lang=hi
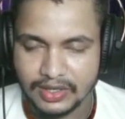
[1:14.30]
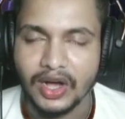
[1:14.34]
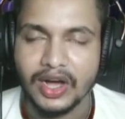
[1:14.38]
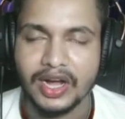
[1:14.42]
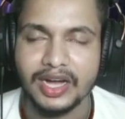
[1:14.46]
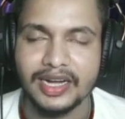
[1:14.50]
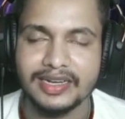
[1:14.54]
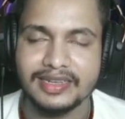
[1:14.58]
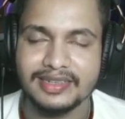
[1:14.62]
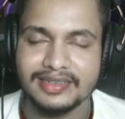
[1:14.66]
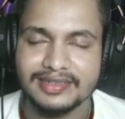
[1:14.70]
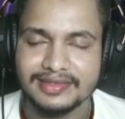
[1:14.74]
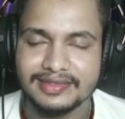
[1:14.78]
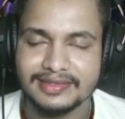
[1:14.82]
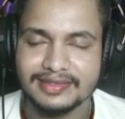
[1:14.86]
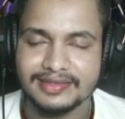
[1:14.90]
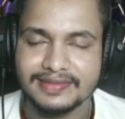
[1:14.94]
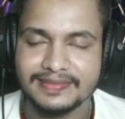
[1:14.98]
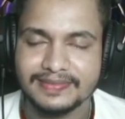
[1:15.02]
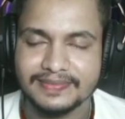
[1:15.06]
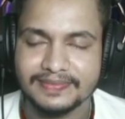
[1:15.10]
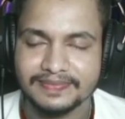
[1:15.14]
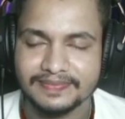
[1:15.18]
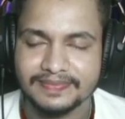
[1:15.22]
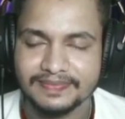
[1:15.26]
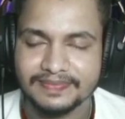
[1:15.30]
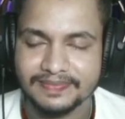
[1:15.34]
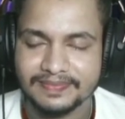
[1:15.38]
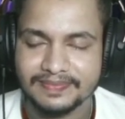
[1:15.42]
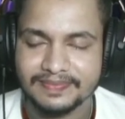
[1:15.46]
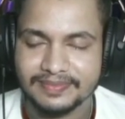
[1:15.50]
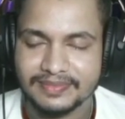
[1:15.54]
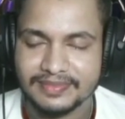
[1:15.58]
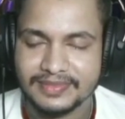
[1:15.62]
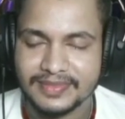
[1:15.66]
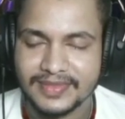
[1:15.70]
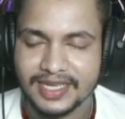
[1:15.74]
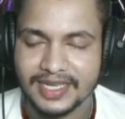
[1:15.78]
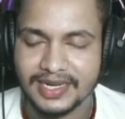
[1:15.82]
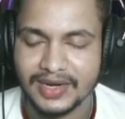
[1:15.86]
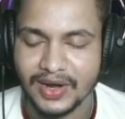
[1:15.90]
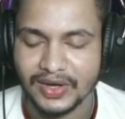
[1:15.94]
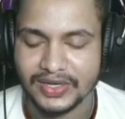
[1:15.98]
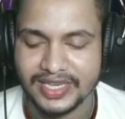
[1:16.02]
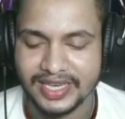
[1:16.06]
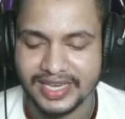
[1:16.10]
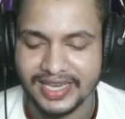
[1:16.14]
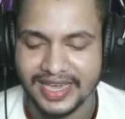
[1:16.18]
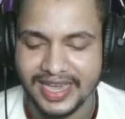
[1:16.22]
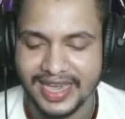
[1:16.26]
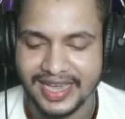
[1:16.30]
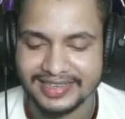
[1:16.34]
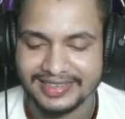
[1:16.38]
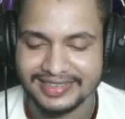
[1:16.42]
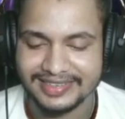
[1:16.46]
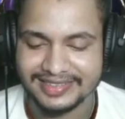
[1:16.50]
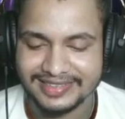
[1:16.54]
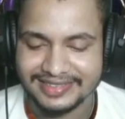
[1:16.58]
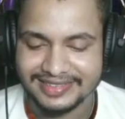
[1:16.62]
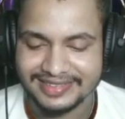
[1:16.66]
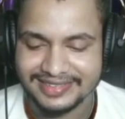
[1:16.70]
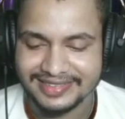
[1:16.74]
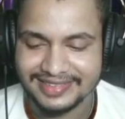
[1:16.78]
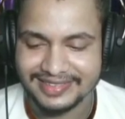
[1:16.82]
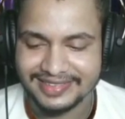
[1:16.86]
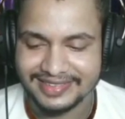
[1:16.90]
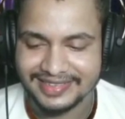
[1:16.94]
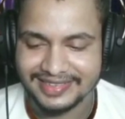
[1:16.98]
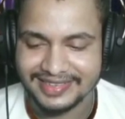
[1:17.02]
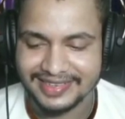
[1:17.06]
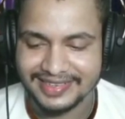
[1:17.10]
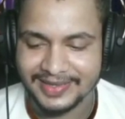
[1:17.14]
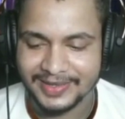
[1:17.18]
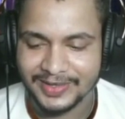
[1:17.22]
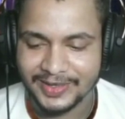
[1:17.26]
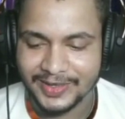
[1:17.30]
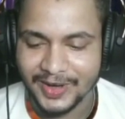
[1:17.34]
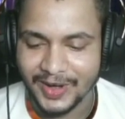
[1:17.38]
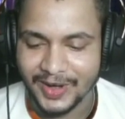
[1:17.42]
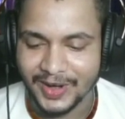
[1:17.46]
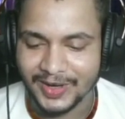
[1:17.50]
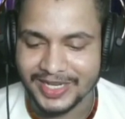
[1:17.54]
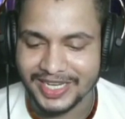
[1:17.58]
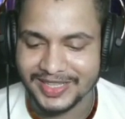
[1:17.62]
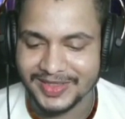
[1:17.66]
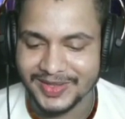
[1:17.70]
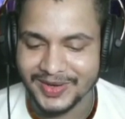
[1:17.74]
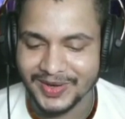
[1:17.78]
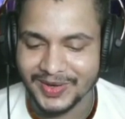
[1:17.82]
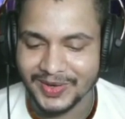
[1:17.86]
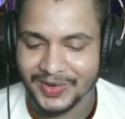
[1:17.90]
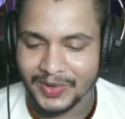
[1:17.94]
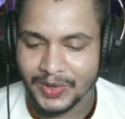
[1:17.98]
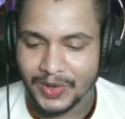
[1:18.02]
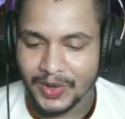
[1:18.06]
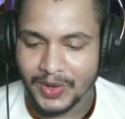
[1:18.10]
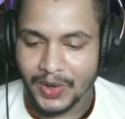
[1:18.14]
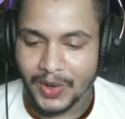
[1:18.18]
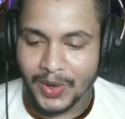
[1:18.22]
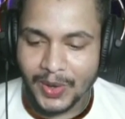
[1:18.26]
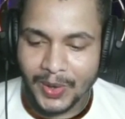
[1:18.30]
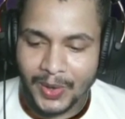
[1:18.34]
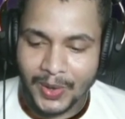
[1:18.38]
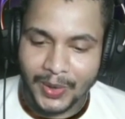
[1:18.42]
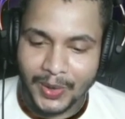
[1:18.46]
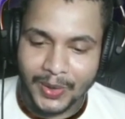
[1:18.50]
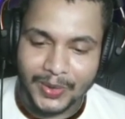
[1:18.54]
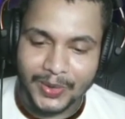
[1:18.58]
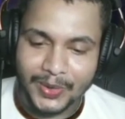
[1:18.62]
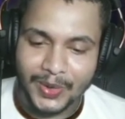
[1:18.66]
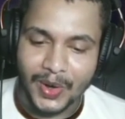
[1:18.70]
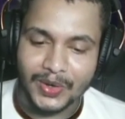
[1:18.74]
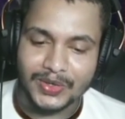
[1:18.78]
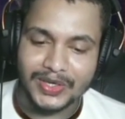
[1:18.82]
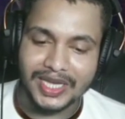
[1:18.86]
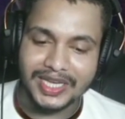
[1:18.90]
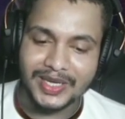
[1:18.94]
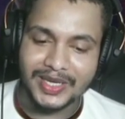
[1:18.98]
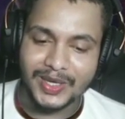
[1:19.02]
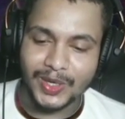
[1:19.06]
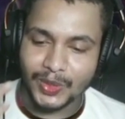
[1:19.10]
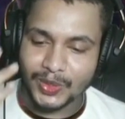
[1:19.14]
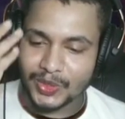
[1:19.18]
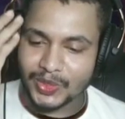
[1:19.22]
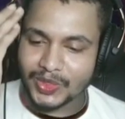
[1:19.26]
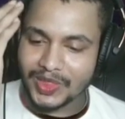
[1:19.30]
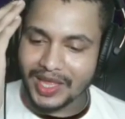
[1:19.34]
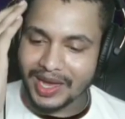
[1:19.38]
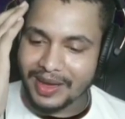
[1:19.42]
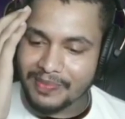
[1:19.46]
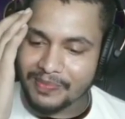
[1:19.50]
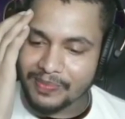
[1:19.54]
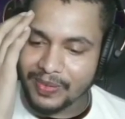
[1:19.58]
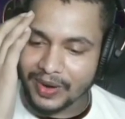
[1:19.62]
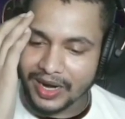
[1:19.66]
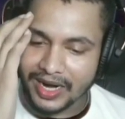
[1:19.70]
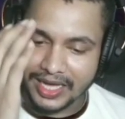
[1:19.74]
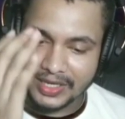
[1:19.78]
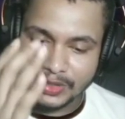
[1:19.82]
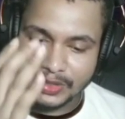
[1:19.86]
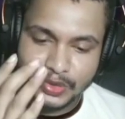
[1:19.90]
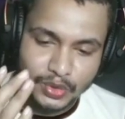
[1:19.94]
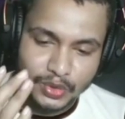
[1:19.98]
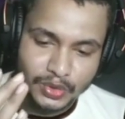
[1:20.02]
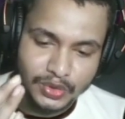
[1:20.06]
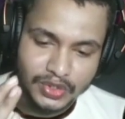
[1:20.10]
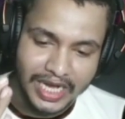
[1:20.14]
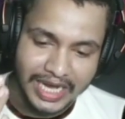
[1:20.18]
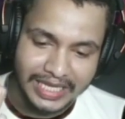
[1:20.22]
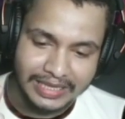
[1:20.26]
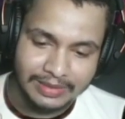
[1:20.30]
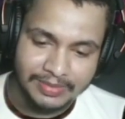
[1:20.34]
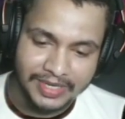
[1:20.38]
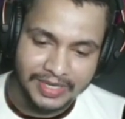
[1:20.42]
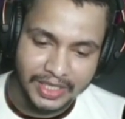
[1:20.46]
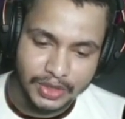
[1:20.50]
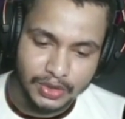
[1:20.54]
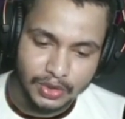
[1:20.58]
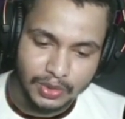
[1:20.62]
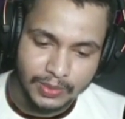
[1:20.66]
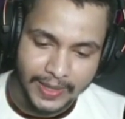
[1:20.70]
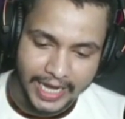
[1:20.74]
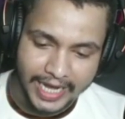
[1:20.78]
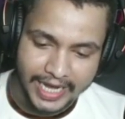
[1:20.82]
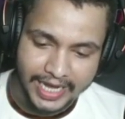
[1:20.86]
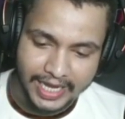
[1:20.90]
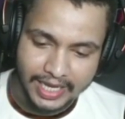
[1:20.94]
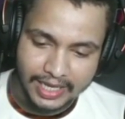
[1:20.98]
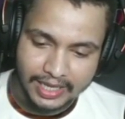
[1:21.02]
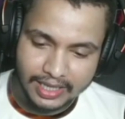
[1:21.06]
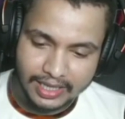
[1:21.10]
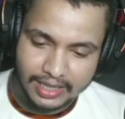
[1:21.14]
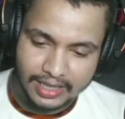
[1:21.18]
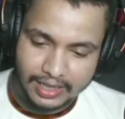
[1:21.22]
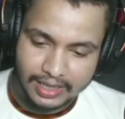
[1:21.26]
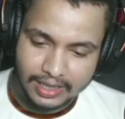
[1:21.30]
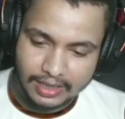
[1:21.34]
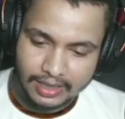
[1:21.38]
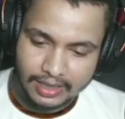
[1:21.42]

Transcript: गॉड रॉकी एक रॉकी दो रॉकी कितना बड़ा चूती आदमी है तू भाई